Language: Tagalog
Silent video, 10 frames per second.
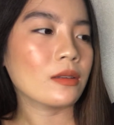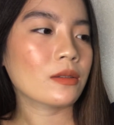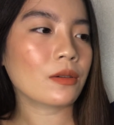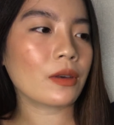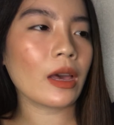
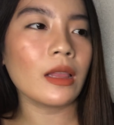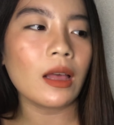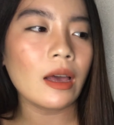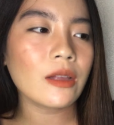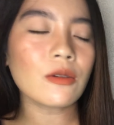So, yan.
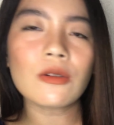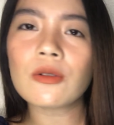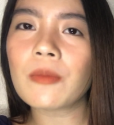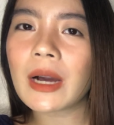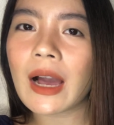I don't
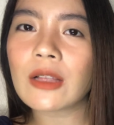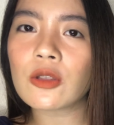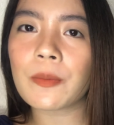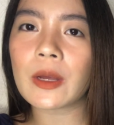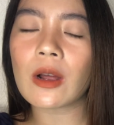know kung
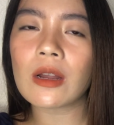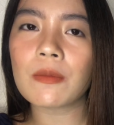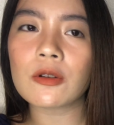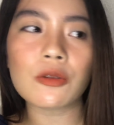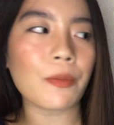magkano to, pero
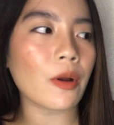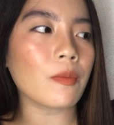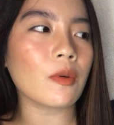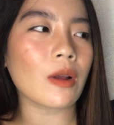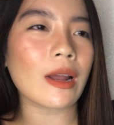alam ko super
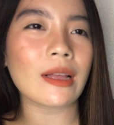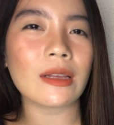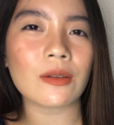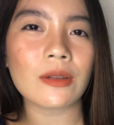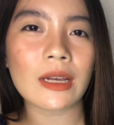mura lang
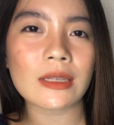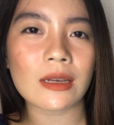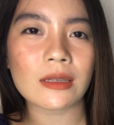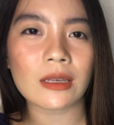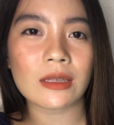nito.
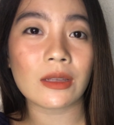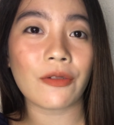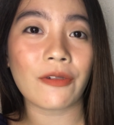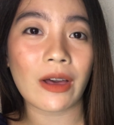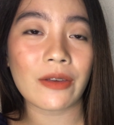Nasa
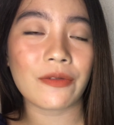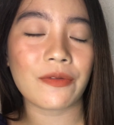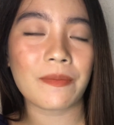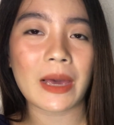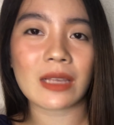
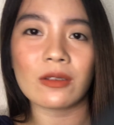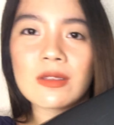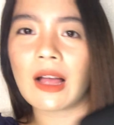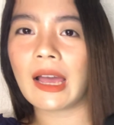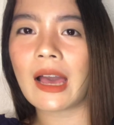65
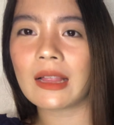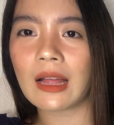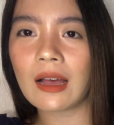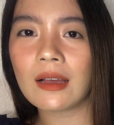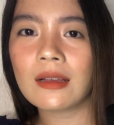pesos lang
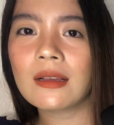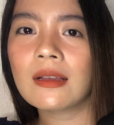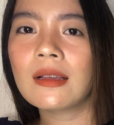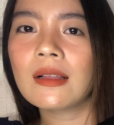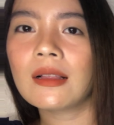yata.
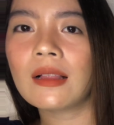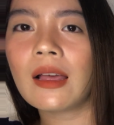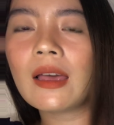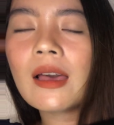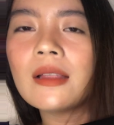
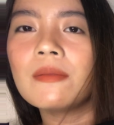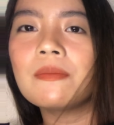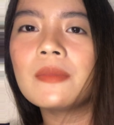Ayan.